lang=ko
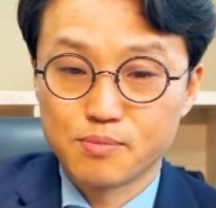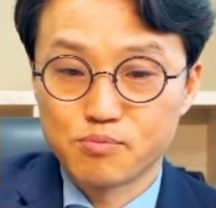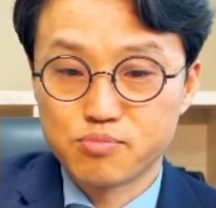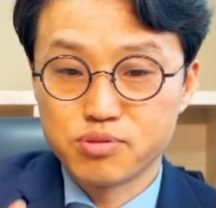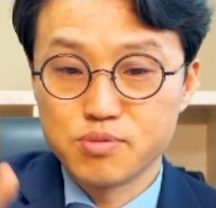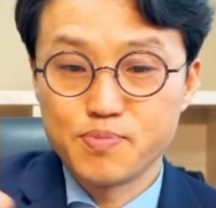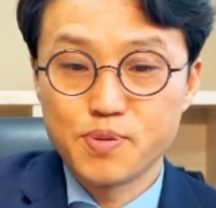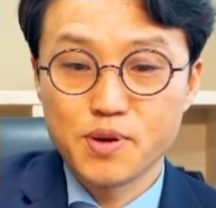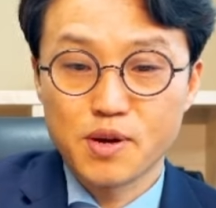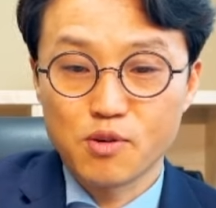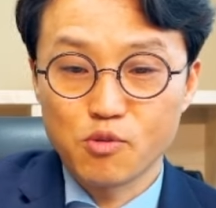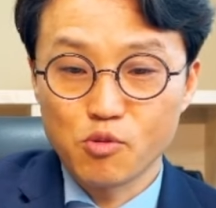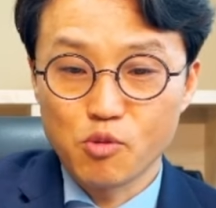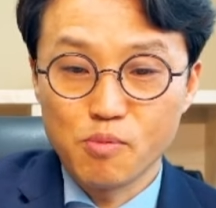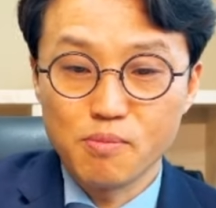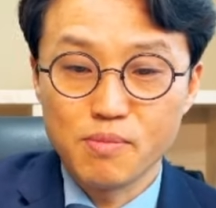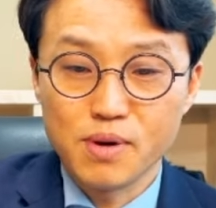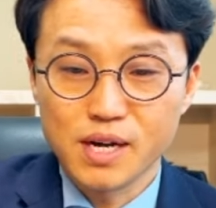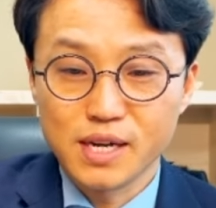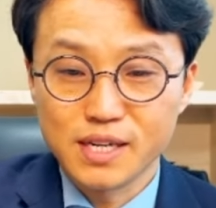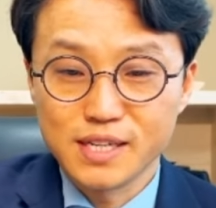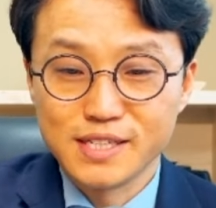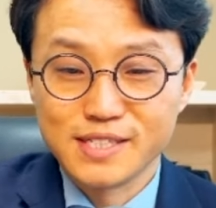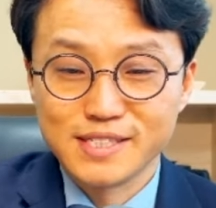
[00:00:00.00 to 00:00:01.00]
불평하고
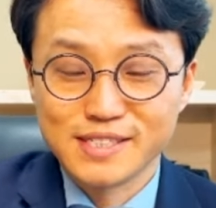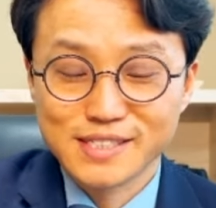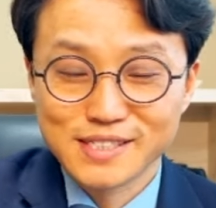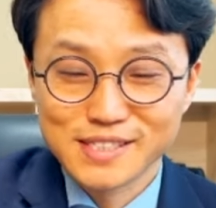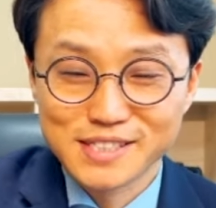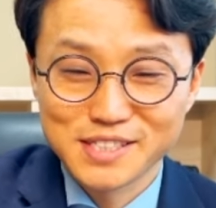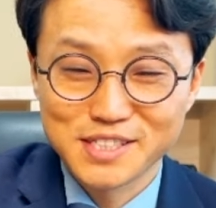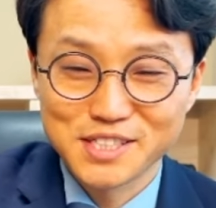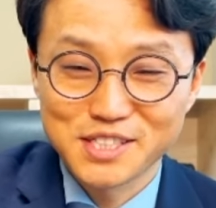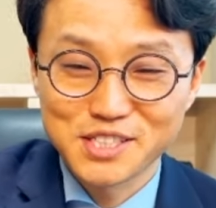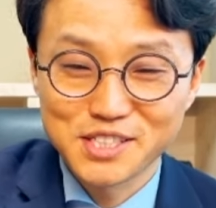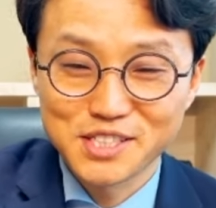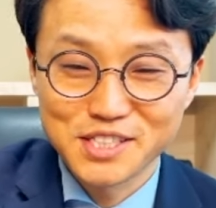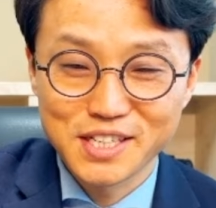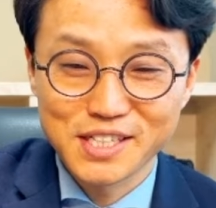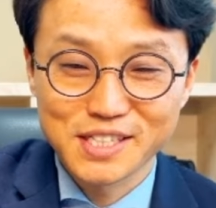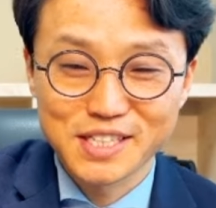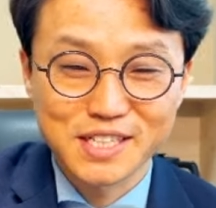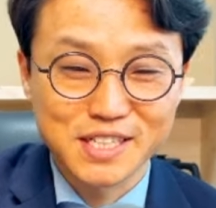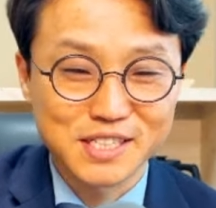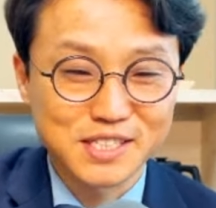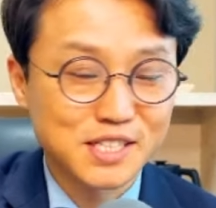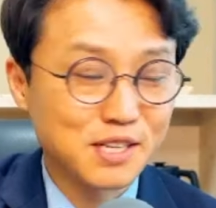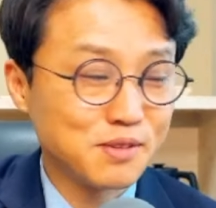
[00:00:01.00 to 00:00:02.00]
원망하는 그런
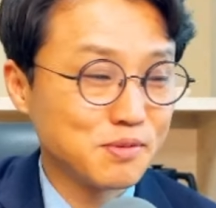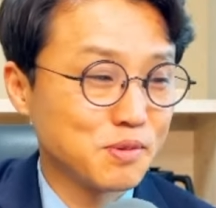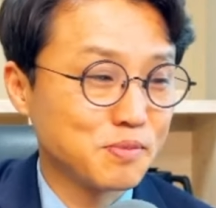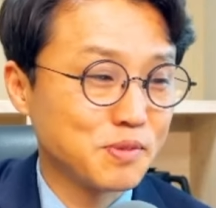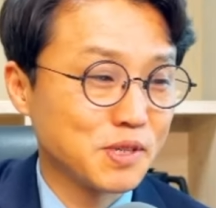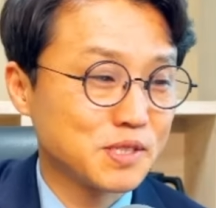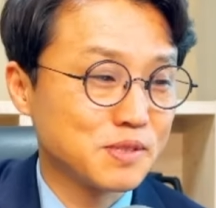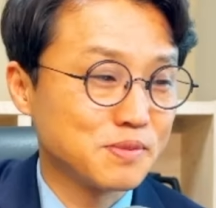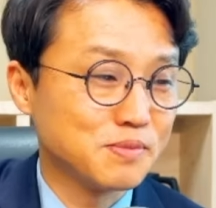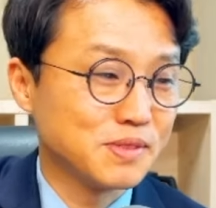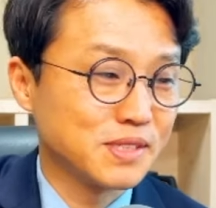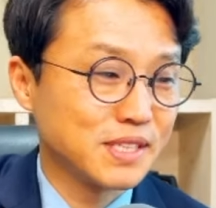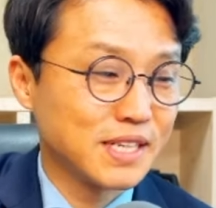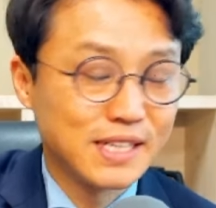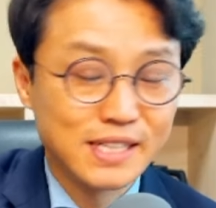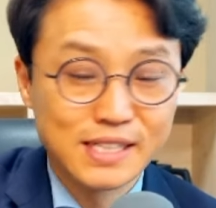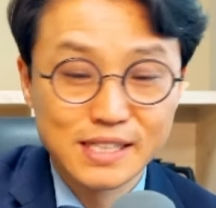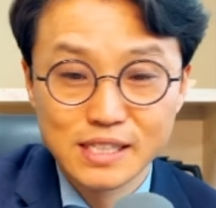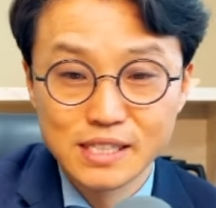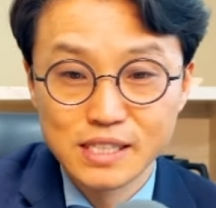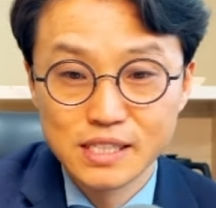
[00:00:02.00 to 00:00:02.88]
이야기까지 살펴봤습니다.